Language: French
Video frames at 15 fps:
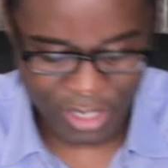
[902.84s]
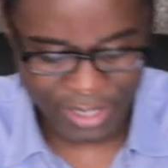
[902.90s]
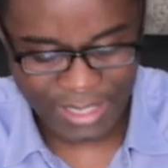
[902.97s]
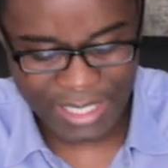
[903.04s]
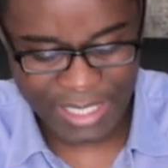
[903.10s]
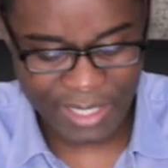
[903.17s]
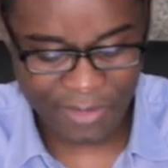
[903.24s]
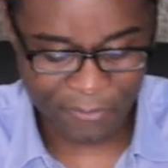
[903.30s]
la
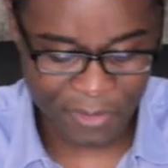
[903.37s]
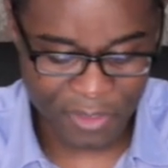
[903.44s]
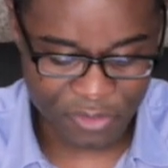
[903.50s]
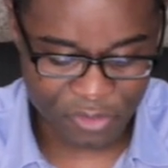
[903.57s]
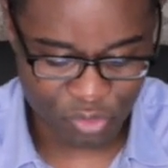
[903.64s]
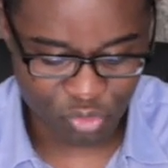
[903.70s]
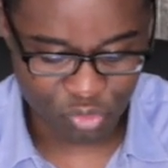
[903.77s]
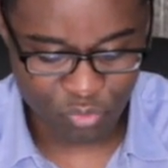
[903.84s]
définition
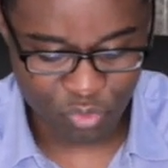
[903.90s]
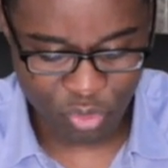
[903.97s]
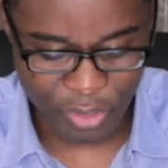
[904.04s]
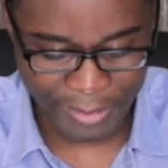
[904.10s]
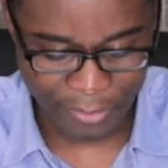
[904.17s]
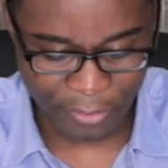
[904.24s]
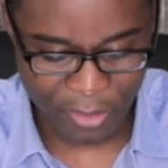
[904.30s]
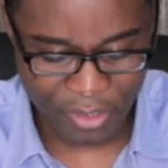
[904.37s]
du mot
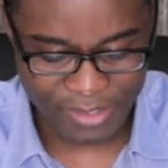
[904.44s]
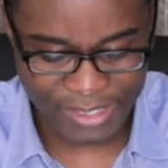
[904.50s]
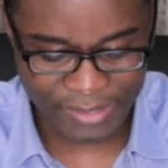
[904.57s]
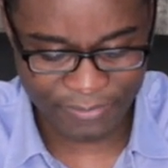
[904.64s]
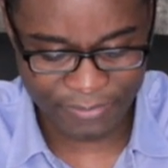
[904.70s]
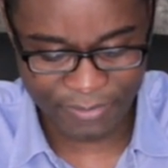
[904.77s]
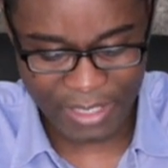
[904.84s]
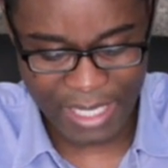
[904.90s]
erreur, c'est
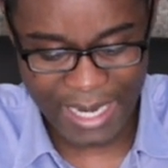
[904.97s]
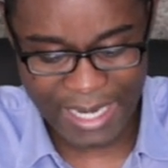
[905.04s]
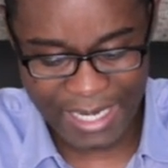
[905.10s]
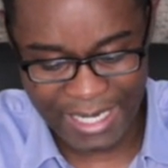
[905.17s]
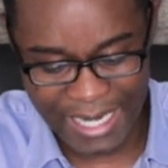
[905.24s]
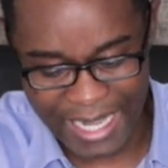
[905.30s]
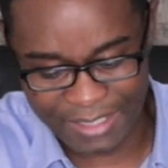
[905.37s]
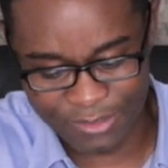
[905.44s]

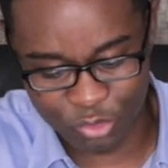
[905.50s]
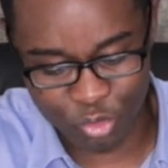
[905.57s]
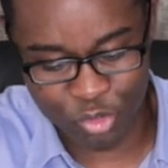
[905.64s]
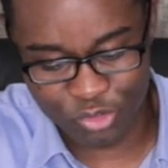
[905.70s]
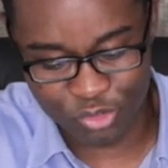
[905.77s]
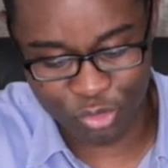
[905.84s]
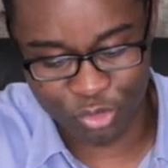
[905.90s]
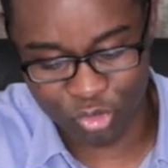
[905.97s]
l'acte de se
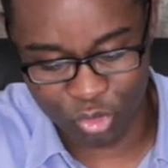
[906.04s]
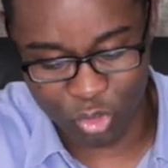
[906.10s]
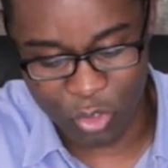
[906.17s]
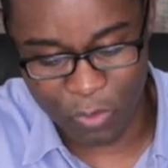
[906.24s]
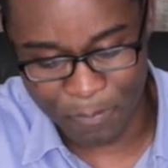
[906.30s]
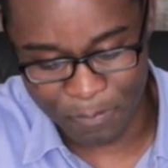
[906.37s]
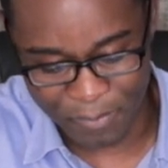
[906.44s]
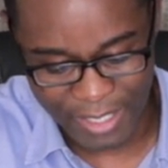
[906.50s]

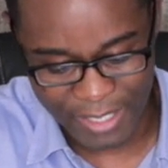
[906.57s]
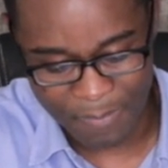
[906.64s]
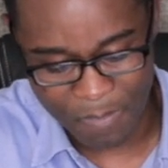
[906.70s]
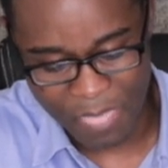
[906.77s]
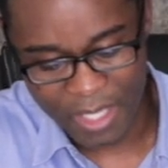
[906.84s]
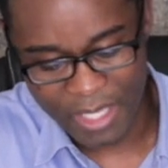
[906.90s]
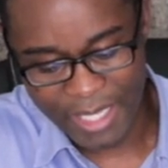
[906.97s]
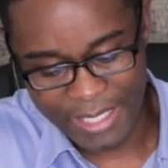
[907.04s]
tromper,
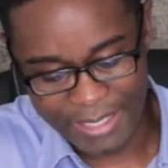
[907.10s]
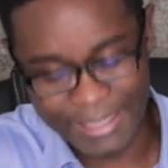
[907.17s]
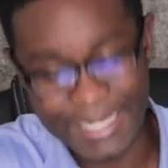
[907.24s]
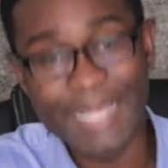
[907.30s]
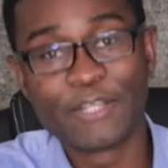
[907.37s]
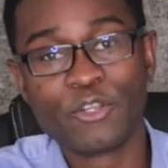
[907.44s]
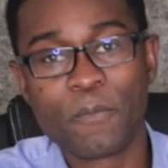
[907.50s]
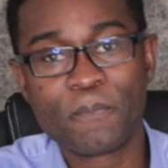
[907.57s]

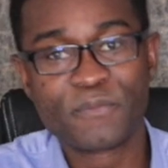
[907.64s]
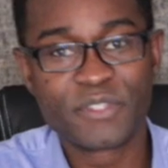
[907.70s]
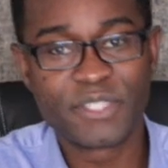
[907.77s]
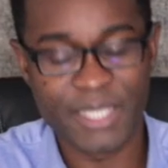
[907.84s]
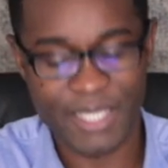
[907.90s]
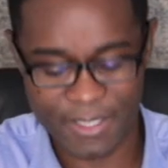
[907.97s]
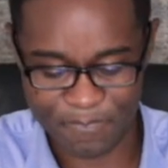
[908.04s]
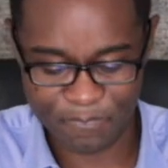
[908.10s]

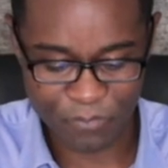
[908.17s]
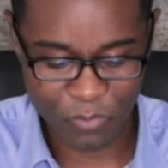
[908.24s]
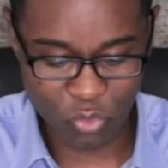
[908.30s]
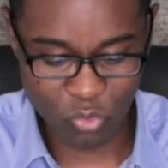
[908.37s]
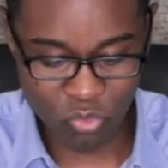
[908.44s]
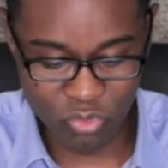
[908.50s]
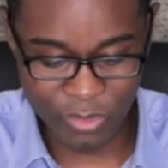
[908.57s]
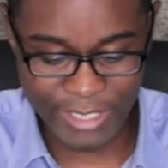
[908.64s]
d'adopter
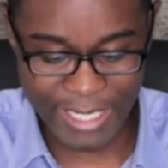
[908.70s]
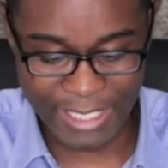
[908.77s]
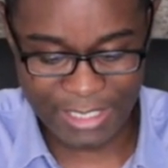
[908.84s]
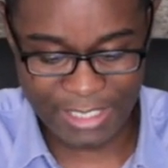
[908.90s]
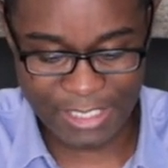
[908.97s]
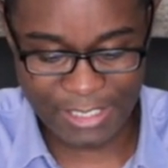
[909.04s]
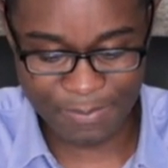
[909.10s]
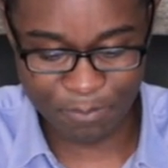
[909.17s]
ou
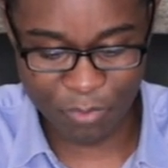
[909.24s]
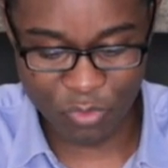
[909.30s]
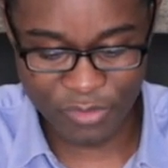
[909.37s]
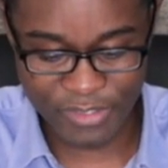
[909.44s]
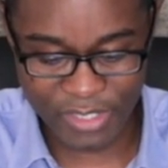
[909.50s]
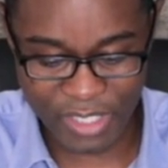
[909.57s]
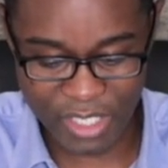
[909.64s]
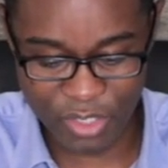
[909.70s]

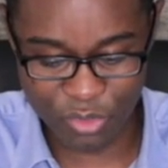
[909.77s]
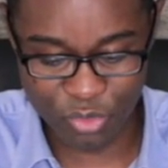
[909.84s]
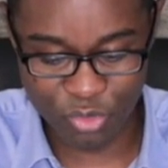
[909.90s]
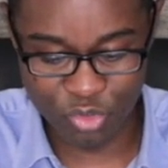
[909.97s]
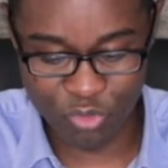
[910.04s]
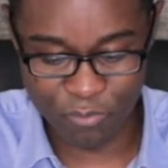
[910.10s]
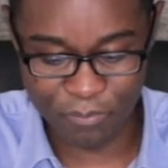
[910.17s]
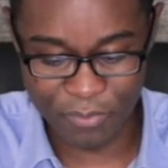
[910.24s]
d'exposer une
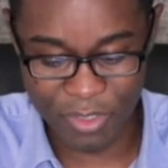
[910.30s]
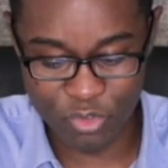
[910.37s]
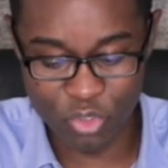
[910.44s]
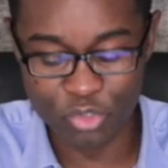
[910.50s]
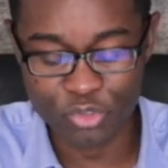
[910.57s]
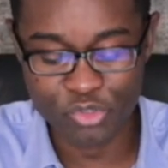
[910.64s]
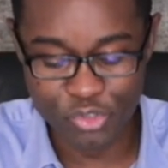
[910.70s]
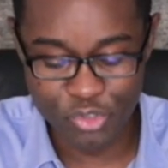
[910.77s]
opinion
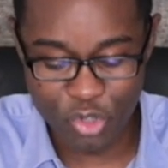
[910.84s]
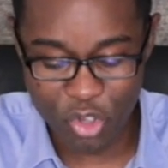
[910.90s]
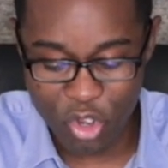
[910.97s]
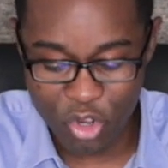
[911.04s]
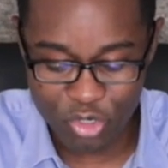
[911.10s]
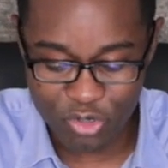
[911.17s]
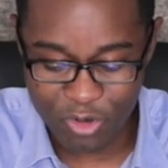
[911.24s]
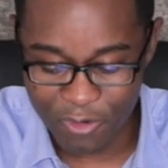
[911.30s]
non
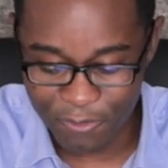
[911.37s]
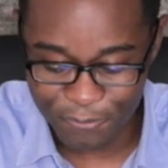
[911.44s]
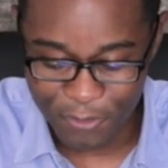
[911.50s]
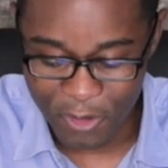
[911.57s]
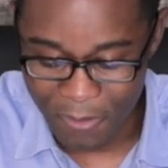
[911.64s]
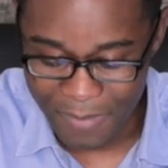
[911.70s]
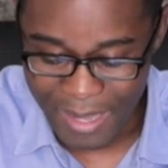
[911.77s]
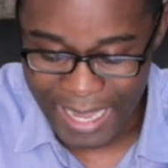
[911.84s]

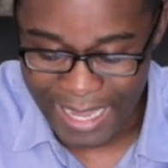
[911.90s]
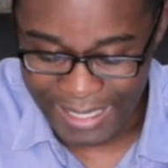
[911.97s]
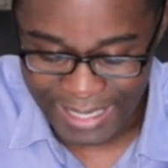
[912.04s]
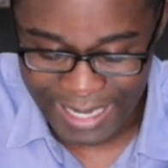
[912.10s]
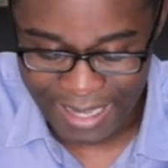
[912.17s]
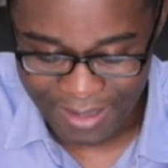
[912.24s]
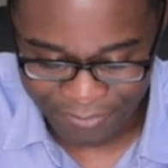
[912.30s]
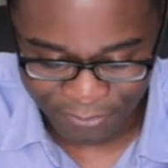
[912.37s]
conforme à
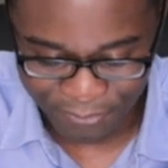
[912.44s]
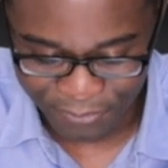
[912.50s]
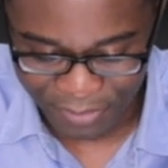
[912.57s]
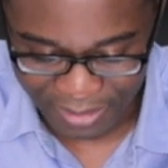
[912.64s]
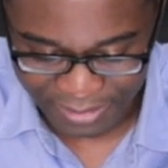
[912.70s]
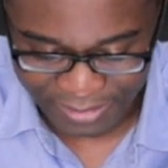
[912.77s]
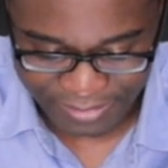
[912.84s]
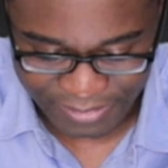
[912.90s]
la
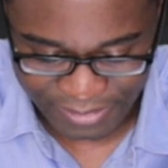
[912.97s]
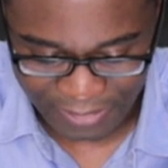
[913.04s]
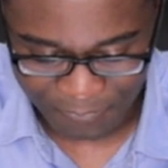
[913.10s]
vérité.